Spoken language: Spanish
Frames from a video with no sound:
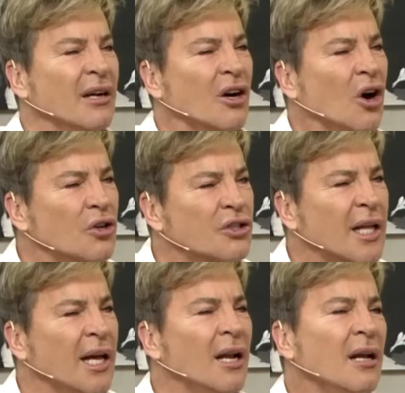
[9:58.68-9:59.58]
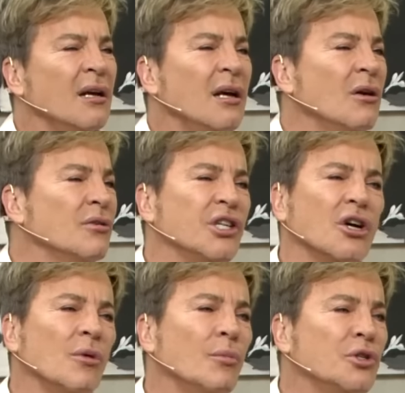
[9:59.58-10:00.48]
hostel. es un chico
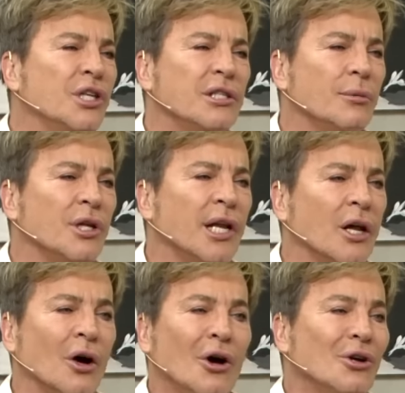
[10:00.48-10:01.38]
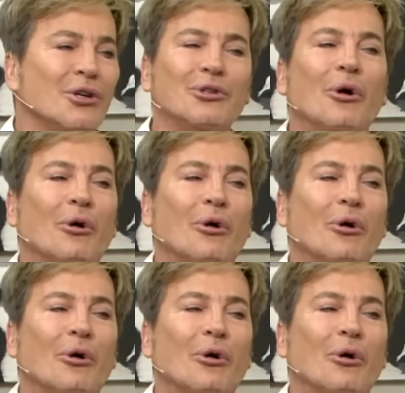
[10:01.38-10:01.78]
de muchísimo dinero. Yo soy un